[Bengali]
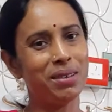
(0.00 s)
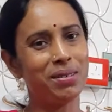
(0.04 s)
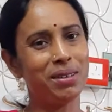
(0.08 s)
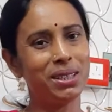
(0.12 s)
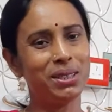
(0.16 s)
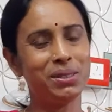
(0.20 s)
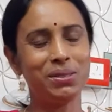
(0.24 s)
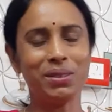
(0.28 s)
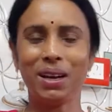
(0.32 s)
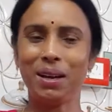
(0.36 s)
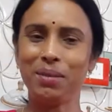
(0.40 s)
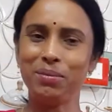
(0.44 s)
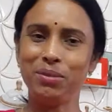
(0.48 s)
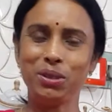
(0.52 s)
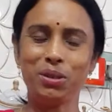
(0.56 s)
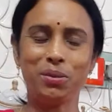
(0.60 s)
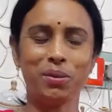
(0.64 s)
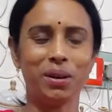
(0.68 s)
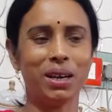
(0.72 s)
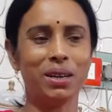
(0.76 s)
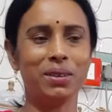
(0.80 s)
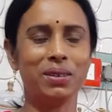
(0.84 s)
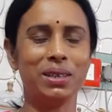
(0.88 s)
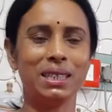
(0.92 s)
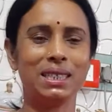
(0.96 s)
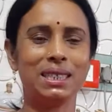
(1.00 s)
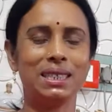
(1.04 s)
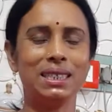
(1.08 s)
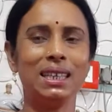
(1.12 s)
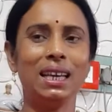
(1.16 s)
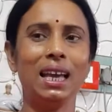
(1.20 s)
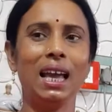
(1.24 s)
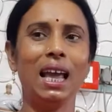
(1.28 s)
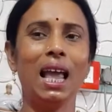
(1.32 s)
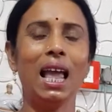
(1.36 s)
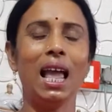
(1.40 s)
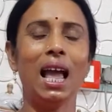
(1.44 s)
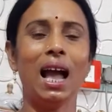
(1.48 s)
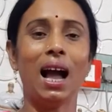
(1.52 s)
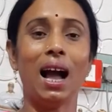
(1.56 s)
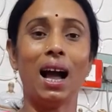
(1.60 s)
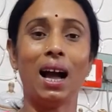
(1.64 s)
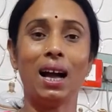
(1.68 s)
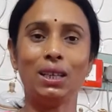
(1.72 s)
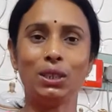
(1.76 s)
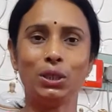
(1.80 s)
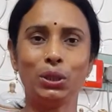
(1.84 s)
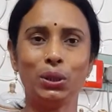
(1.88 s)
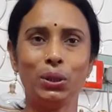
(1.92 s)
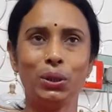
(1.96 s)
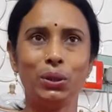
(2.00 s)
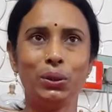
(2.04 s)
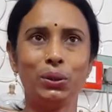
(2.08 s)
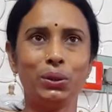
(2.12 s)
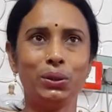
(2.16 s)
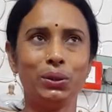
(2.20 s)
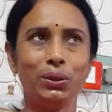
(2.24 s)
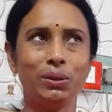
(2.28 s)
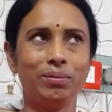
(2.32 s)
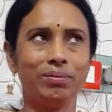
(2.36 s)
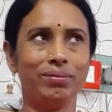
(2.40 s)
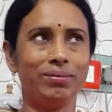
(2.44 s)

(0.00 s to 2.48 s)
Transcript: ভালো আছো আমিও ভালো আছি আজ হলো